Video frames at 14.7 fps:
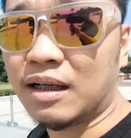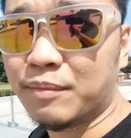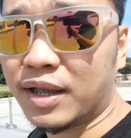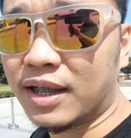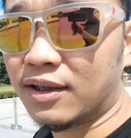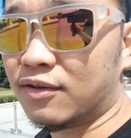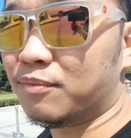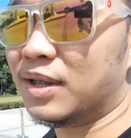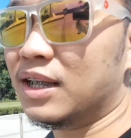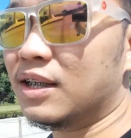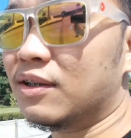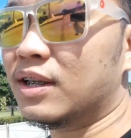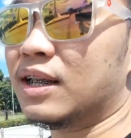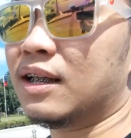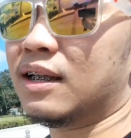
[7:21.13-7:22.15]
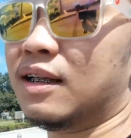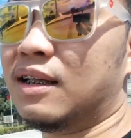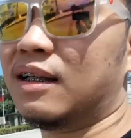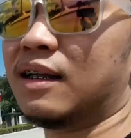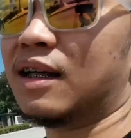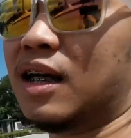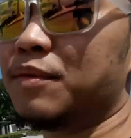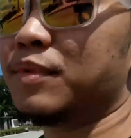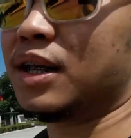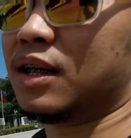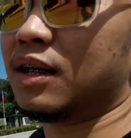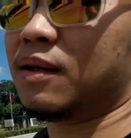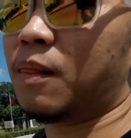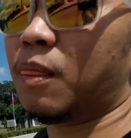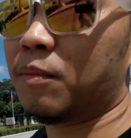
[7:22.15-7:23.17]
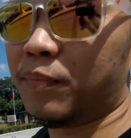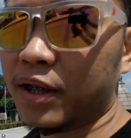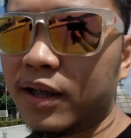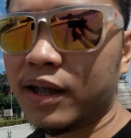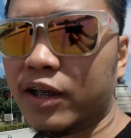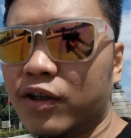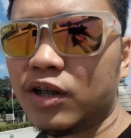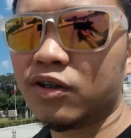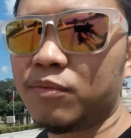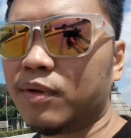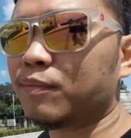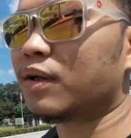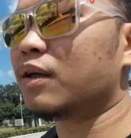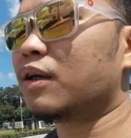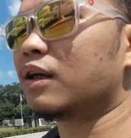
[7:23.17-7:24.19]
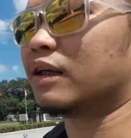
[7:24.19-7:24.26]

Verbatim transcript: camera o malinaw na ah, camera, pwede kayo dito may mga